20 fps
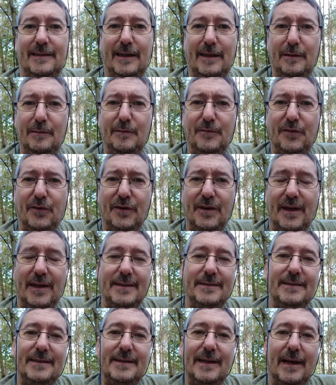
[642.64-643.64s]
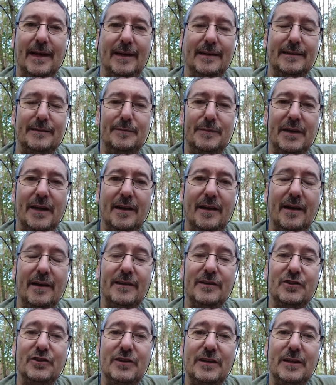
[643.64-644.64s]
Team von Eisiger hatte mir ja
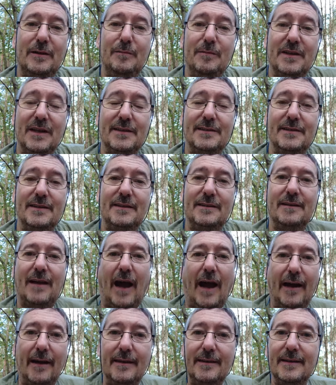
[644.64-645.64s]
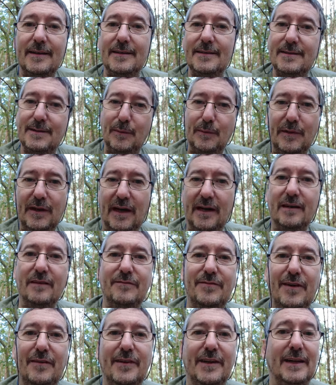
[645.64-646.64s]
geschrieben, dass ich andere SIM-Karten
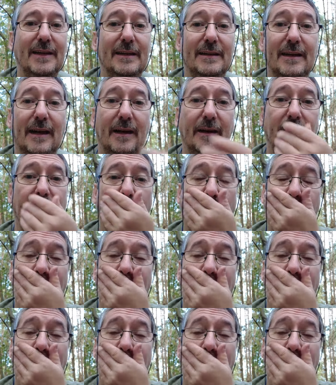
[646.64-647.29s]
verwenden kann.